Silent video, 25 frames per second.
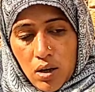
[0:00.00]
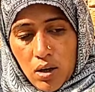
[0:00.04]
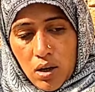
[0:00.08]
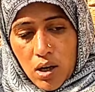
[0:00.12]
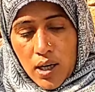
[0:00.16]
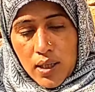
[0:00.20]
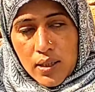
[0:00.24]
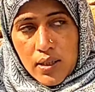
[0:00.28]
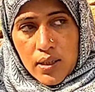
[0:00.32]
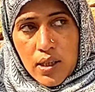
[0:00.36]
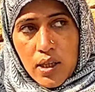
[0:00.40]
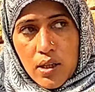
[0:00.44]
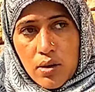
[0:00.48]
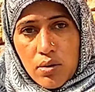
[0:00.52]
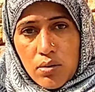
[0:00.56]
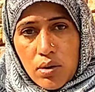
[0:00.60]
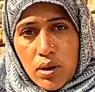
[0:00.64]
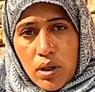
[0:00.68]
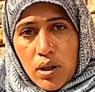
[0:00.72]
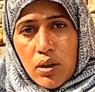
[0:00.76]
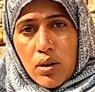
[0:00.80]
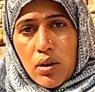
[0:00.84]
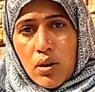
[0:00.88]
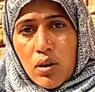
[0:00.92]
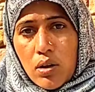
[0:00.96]
आज
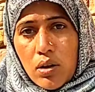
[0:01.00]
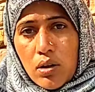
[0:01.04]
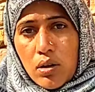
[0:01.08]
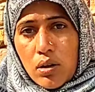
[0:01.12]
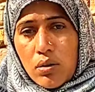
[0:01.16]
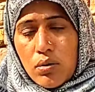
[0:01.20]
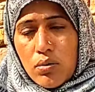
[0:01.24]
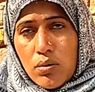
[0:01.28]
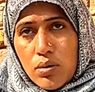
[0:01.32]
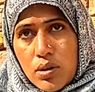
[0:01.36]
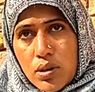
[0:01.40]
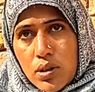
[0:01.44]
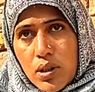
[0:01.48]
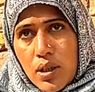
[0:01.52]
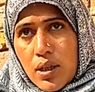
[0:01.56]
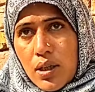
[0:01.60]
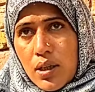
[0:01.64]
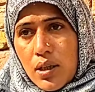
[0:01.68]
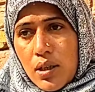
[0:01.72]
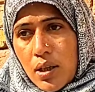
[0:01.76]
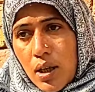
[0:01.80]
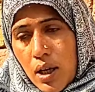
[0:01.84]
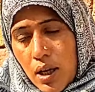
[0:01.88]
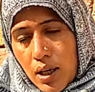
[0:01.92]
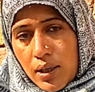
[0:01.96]
करूँगी और कुछ
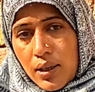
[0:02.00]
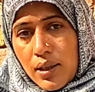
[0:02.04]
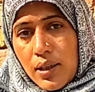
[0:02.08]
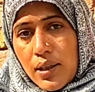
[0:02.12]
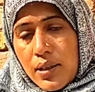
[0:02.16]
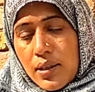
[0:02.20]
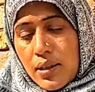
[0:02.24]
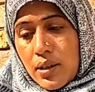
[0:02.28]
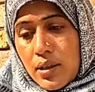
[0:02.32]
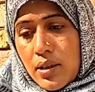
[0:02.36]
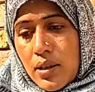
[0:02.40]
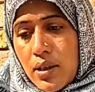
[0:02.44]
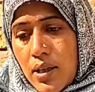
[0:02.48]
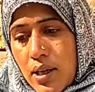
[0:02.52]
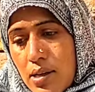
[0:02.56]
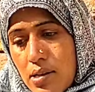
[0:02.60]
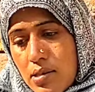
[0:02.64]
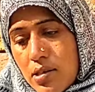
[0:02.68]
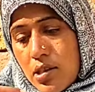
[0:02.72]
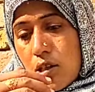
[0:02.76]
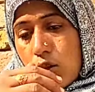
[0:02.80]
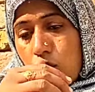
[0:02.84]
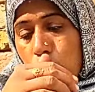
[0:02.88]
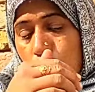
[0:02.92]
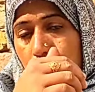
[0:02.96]
अगले दिन
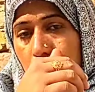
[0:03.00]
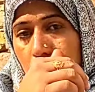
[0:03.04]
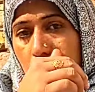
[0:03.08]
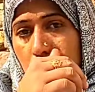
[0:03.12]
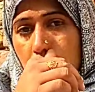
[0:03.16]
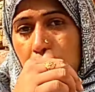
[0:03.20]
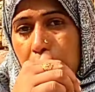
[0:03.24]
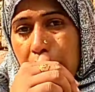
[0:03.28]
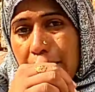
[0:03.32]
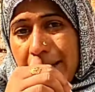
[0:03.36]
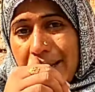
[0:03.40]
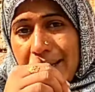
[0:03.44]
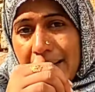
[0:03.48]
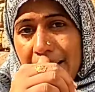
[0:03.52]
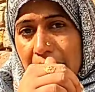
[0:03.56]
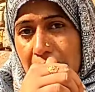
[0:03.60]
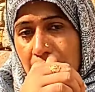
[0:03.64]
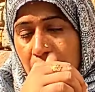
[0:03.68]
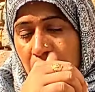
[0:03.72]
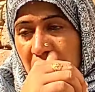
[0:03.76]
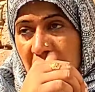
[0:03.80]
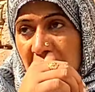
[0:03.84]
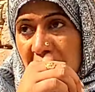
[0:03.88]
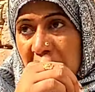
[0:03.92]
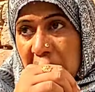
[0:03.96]
ऐसे थोड़े थोड़े करके
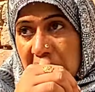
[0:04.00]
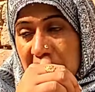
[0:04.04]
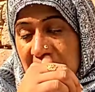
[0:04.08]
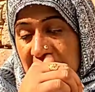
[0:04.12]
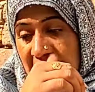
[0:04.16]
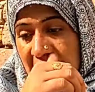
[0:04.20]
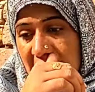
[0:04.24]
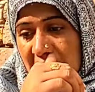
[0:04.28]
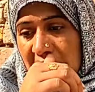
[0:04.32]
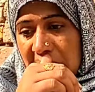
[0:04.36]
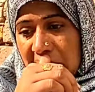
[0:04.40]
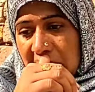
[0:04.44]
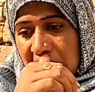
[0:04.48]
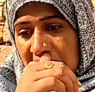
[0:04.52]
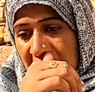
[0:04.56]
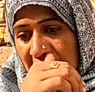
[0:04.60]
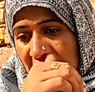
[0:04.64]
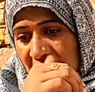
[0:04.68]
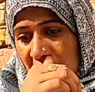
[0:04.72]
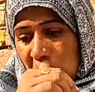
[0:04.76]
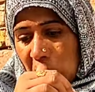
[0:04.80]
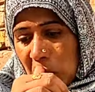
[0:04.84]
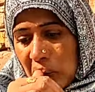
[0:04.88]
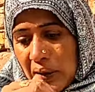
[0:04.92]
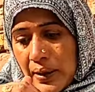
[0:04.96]
मैंने कहा सिलाई कर
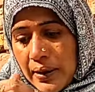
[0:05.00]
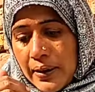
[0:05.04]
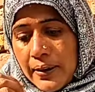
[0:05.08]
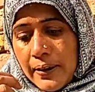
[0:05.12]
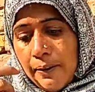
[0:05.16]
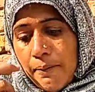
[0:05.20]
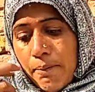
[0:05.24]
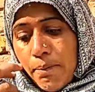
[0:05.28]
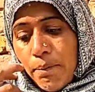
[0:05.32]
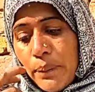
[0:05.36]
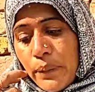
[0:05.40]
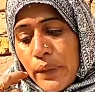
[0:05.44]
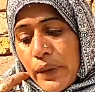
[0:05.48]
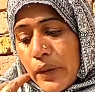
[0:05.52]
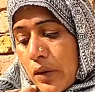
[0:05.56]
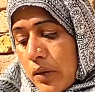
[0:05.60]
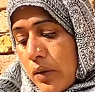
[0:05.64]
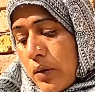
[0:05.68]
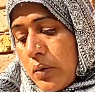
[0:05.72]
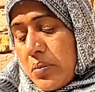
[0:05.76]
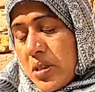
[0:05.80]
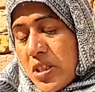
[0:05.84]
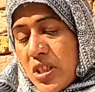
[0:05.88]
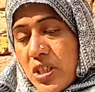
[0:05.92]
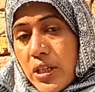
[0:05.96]
दूँगी तो
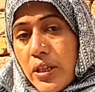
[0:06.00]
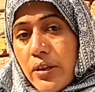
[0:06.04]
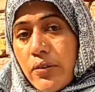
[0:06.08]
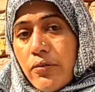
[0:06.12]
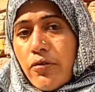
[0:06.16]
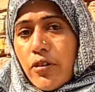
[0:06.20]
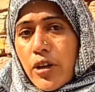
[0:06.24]
मशीन